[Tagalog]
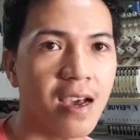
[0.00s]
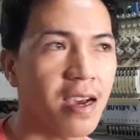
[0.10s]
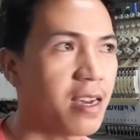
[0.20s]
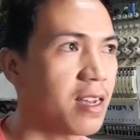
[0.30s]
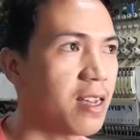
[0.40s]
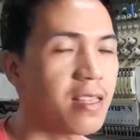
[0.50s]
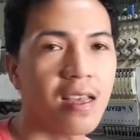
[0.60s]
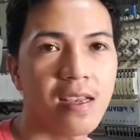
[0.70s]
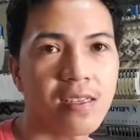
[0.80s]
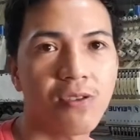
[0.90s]
uh,
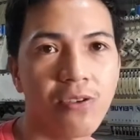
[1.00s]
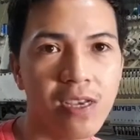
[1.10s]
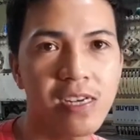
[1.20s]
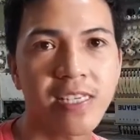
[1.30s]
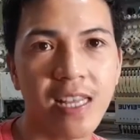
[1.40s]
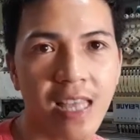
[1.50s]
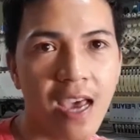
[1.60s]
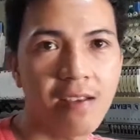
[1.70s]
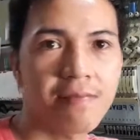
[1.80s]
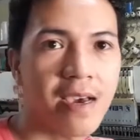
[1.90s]
ah, years na
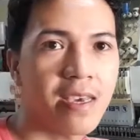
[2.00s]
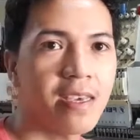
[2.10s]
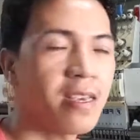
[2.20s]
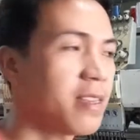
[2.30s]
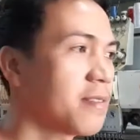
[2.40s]
tayo may